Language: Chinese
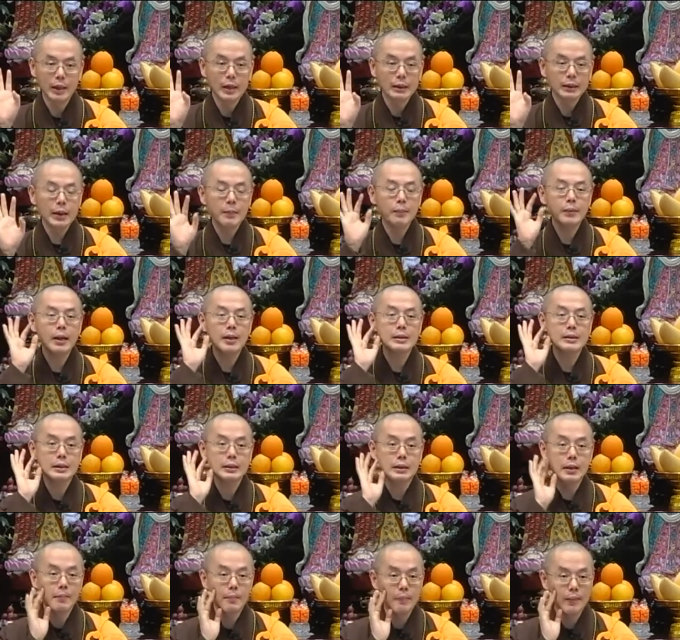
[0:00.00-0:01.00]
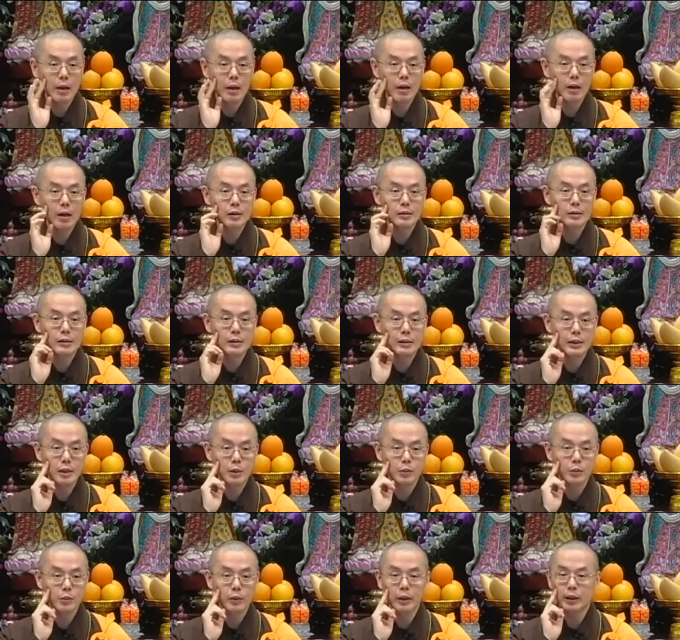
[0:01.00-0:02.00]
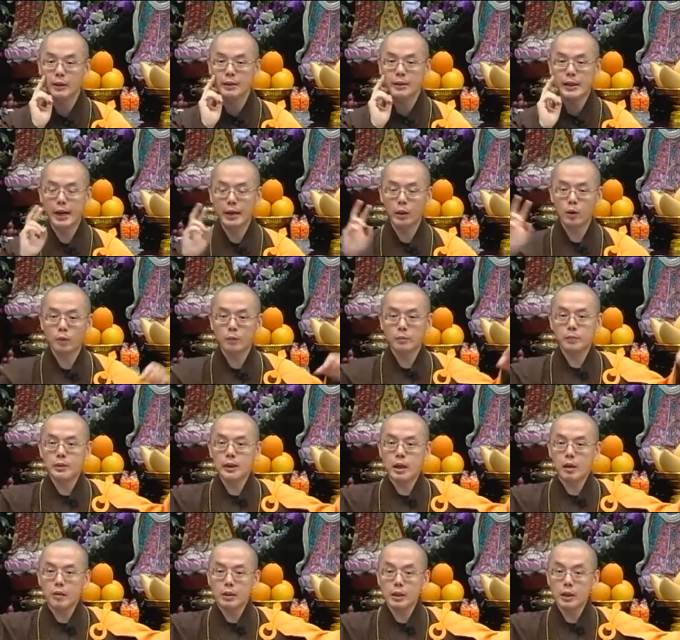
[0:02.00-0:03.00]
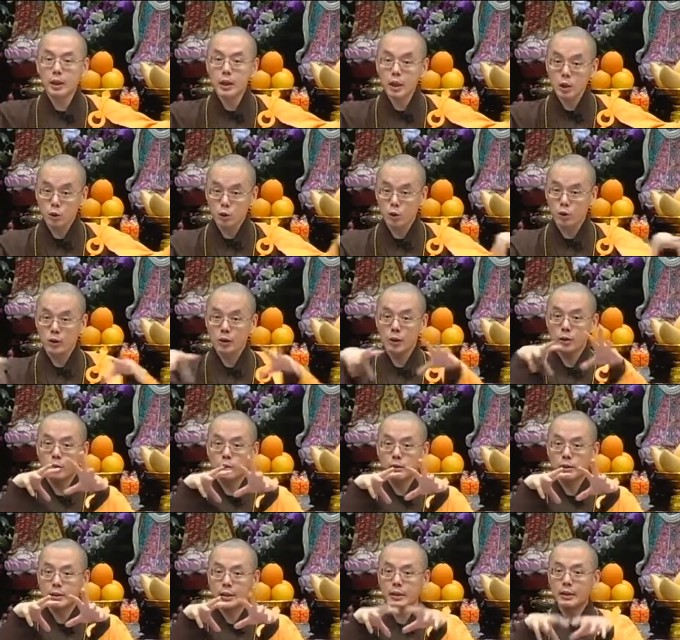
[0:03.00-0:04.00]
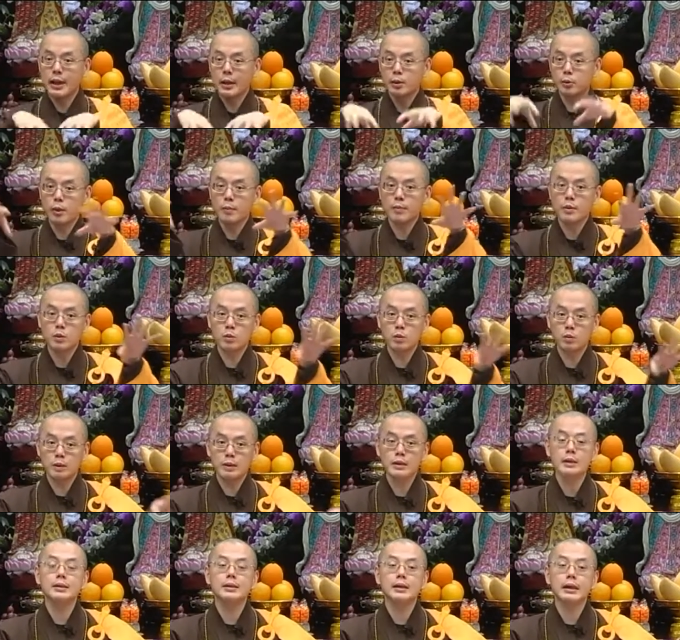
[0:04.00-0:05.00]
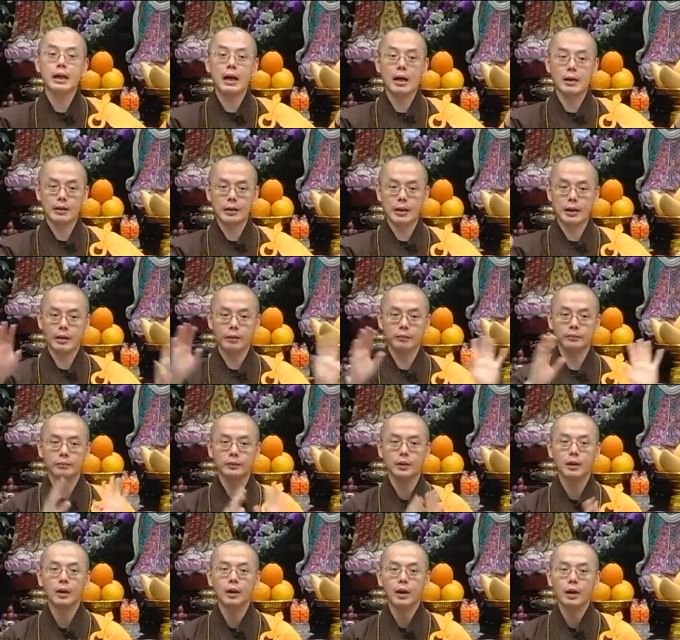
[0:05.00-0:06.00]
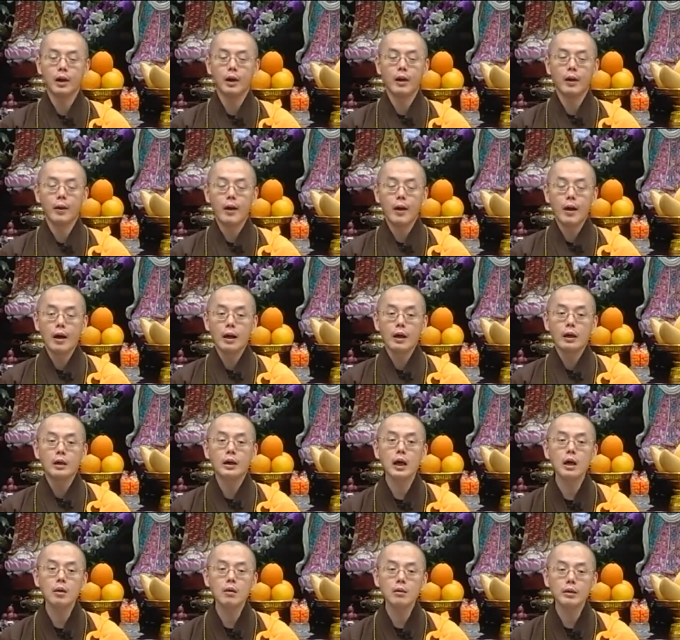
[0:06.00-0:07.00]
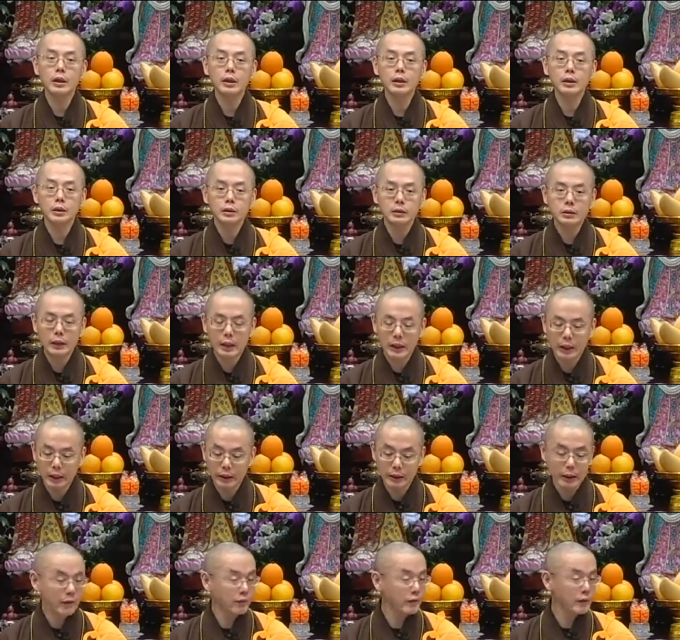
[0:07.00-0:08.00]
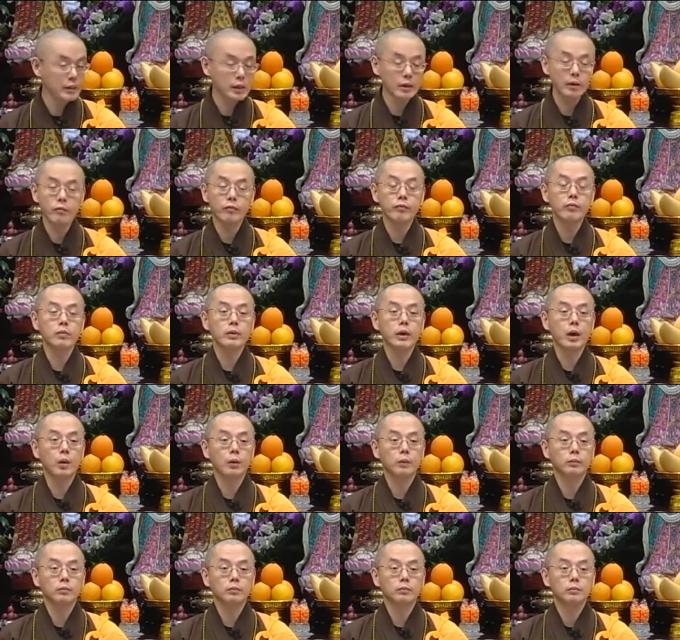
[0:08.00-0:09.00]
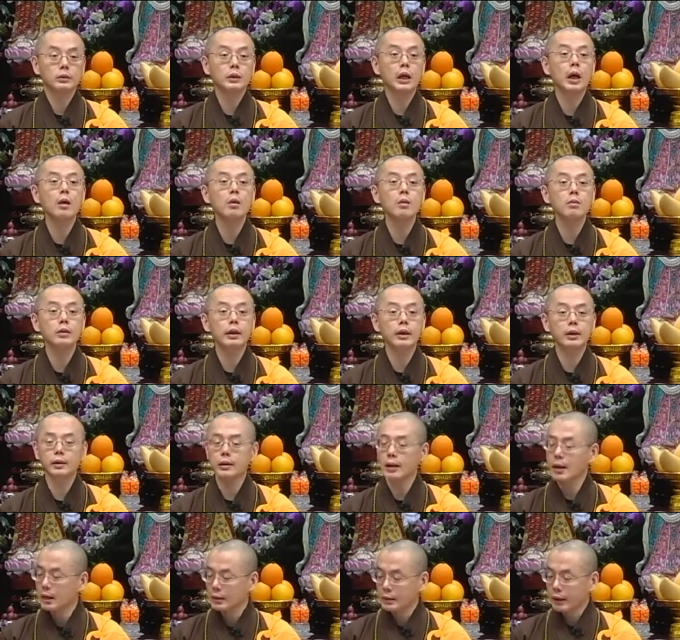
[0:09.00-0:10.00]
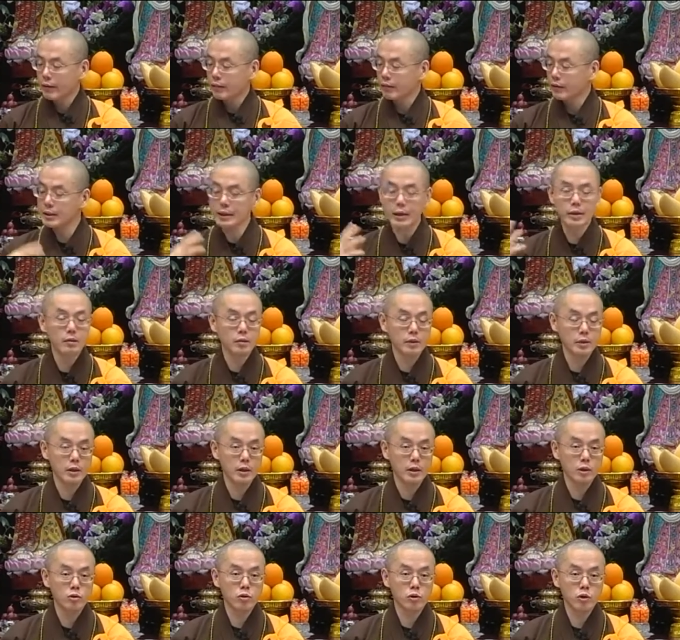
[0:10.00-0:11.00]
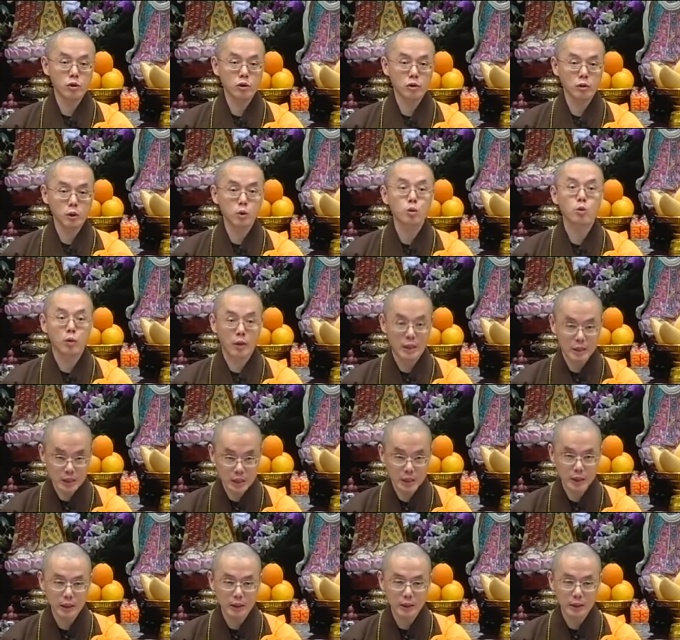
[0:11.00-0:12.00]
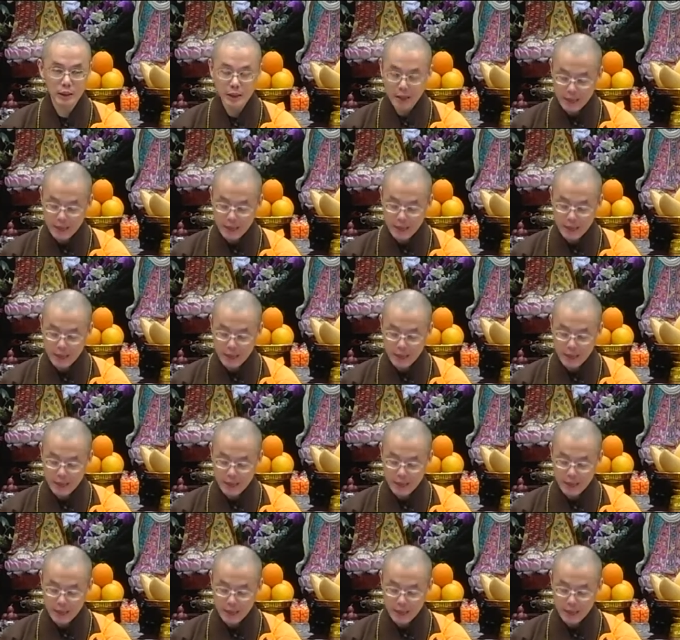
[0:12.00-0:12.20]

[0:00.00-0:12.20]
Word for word: 她不但长得很漂亮，是妓女，而且还。找了一群的女生来专门做色情行业，然后呢，嘿，他非常有富有，然后呢，他非常有权势权势，